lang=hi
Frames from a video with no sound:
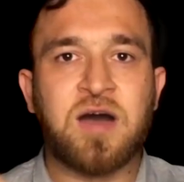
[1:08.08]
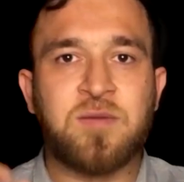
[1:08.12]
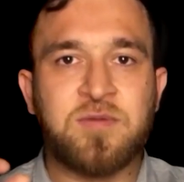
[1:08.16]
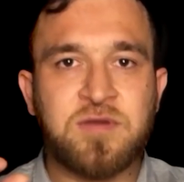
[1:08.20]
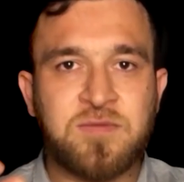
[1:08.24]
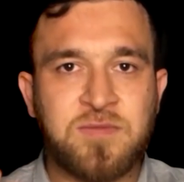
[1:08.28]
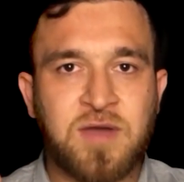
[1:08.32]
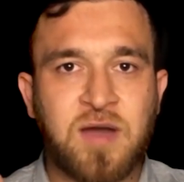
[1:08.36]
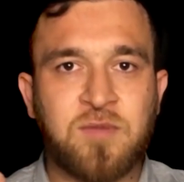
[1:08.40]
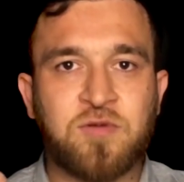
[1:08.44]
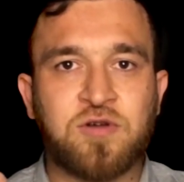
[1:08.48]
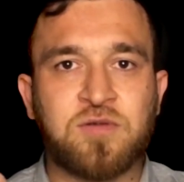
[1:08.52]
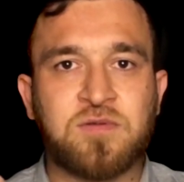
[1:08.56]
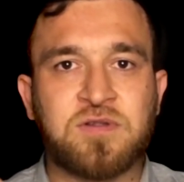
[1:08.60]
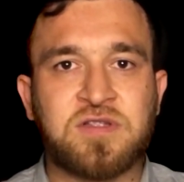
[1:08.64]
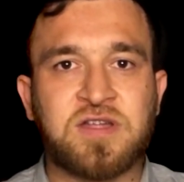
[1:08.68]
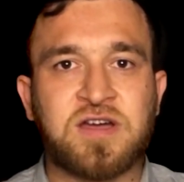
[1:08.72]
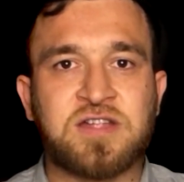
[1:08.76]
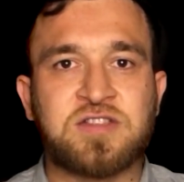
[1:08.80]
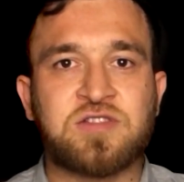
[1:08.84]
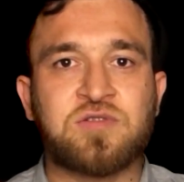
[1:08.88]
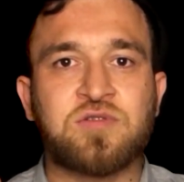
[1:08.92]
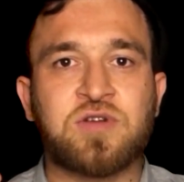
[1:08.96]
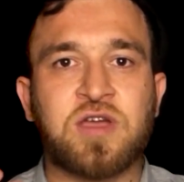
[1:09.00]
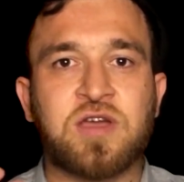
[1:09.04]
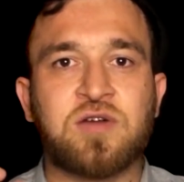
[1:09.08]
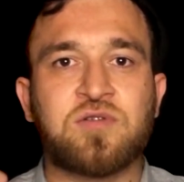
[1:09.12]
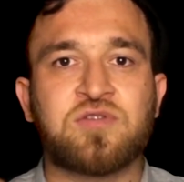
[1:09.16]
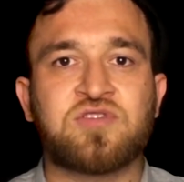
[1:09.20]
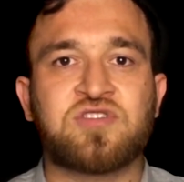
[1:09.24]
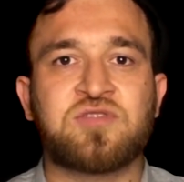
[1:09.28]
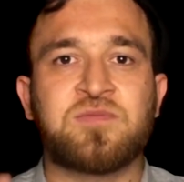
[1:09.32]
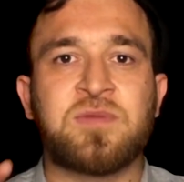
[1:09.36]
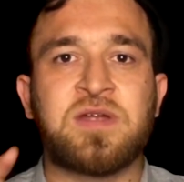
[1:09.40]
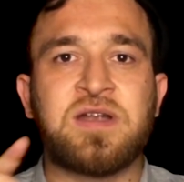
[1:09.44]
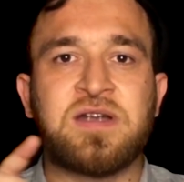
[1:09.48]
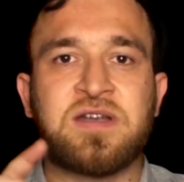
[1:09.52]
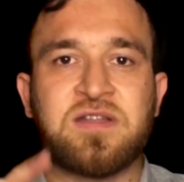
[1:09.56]
अभी मैं आपको बताता हूँ कि
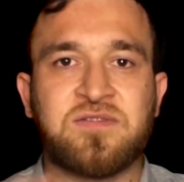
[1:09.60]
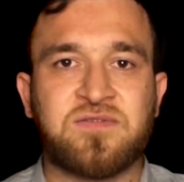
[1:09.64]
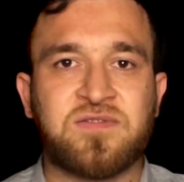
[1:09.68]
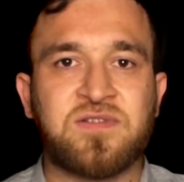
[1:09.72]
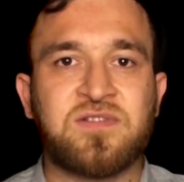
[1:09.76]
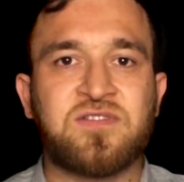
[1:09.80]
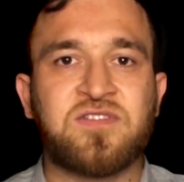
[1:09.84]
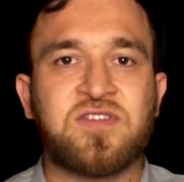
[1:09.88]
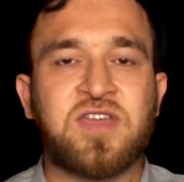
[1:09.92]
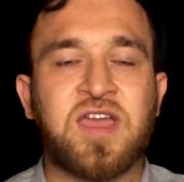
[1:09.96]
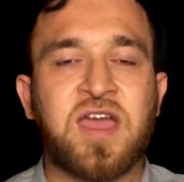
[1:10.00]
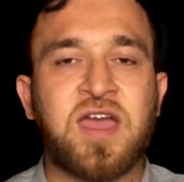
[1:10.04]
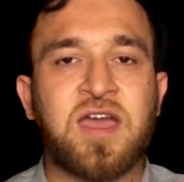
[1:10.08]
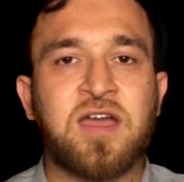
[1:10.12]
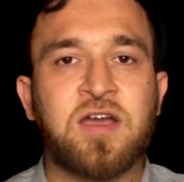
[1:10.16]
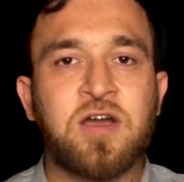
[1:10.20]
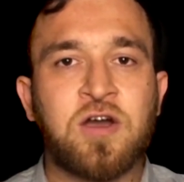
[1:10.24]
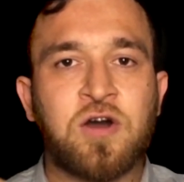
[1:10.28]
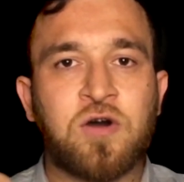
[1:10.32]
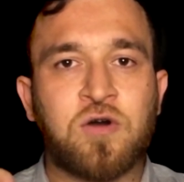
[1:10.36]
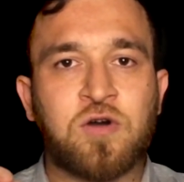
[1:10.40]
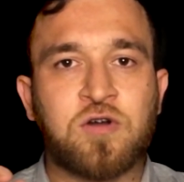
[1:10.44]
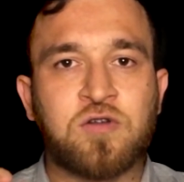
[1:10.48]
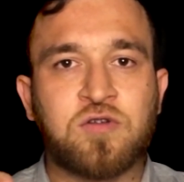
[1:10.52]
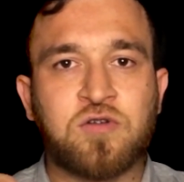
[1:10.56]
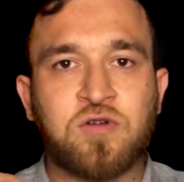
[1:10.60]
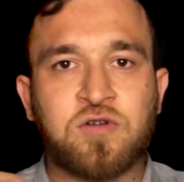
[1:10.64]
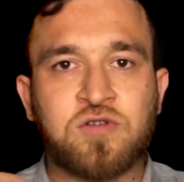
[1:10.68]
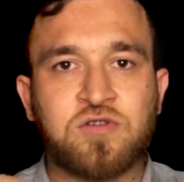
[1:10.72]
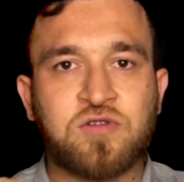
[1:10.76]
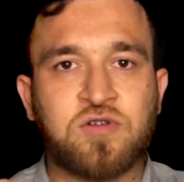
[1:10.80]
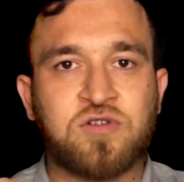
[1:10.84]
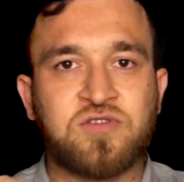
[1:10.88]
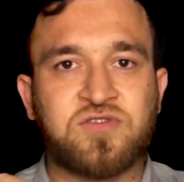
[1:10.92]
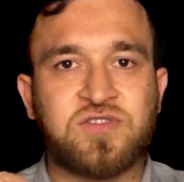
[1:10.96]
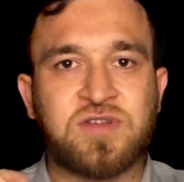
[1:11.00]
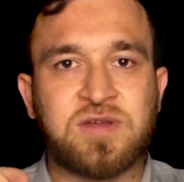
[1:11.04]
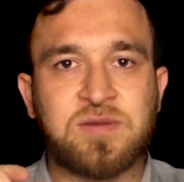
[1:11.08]
उसमें डिफेंस क्या है और कौन
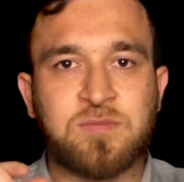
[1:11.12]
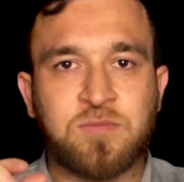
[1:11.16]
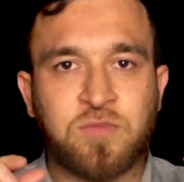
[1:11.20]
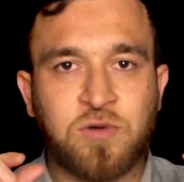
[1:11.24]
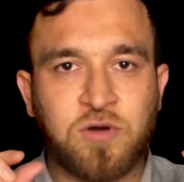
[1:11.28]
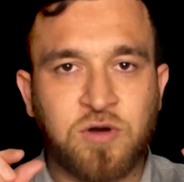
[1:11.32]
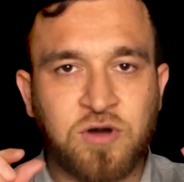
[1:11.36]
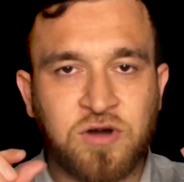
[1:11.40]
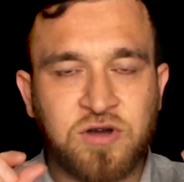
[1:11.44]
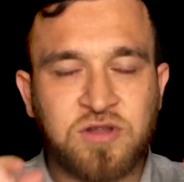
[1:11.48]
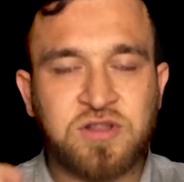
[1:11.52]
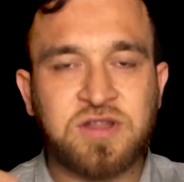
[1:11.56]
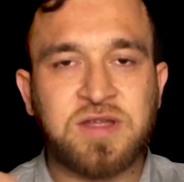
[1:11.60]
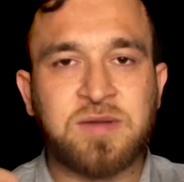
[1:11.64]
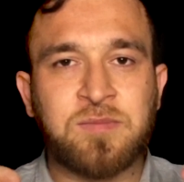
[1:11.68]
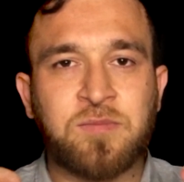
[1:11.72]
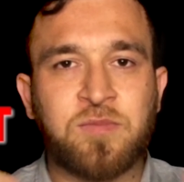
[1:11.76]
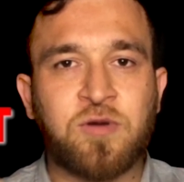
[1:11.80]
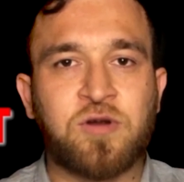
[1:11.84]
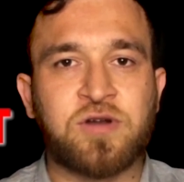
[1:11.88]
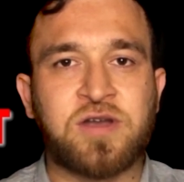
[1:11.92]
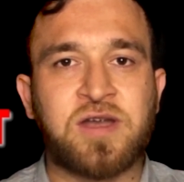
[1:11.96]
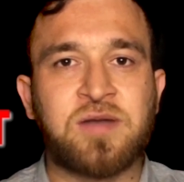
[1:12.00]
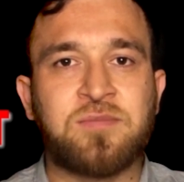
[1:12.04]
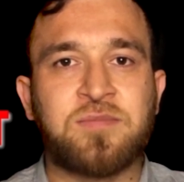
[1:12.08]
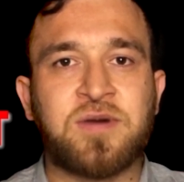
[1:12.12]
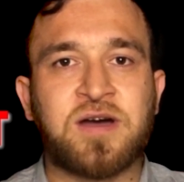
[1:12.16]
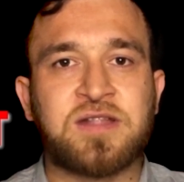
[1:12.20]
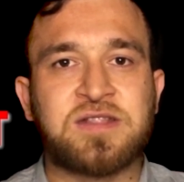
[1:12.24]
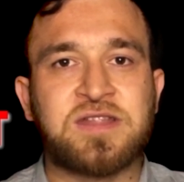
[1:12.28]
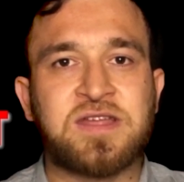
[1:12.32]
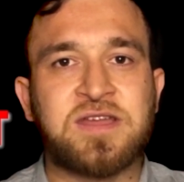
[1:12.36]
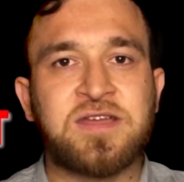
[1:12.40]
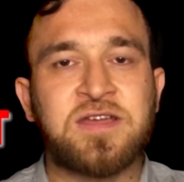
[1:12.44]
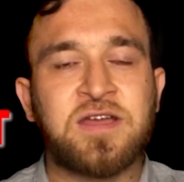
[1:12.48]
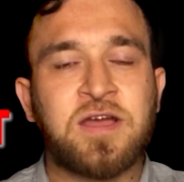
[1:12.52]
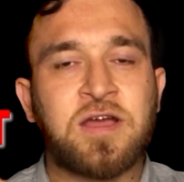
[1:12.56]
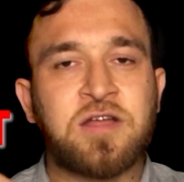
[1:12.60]
कौन से बहुत इंपॉर्टेंट
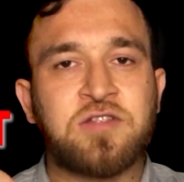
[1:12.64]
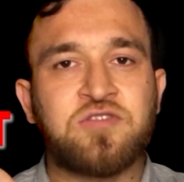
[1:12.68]
बातें